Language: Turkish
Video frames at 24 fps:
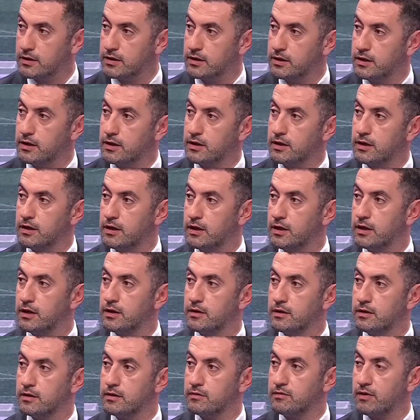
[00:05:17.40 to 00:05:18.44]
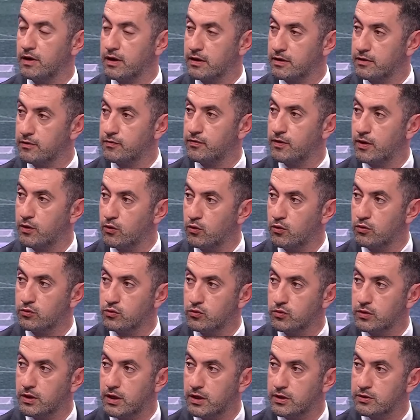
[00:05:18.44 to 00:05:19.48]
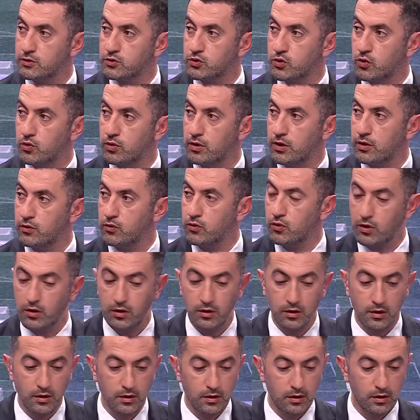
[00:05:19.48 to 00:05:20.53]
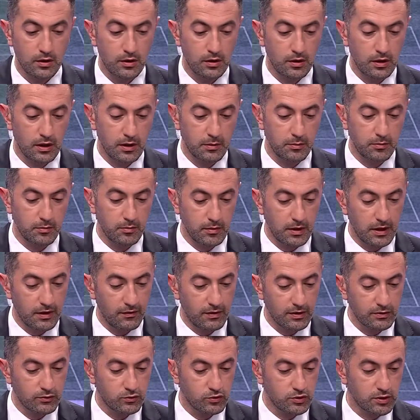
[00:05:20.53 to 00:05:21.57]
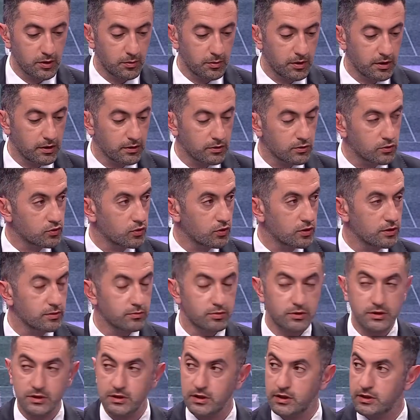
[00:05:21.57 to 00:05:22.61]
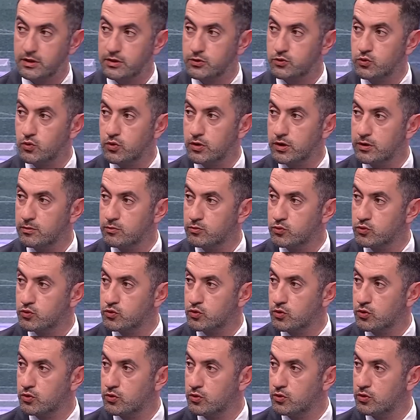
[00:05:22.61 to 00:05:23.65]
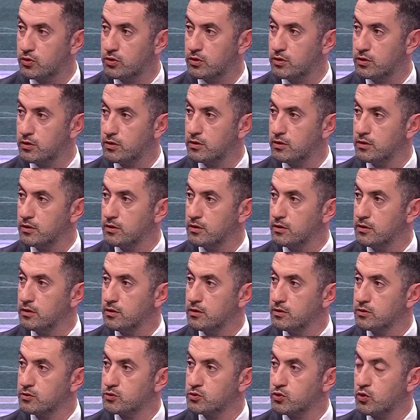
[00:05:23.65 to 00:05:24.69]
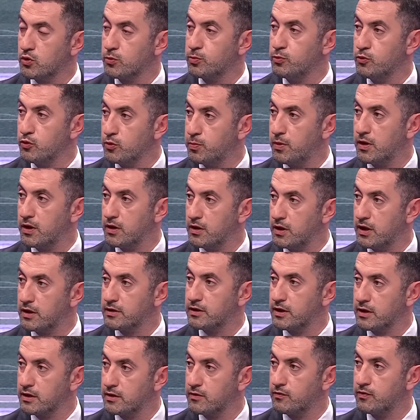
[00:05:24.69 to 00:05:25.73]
ilgili e, teklifler olduğu da söyleniyor. E, hem Levent Düzemen'e de sorayım, size de evet. sorayım. zaten çok e, Galatasaray'ın çok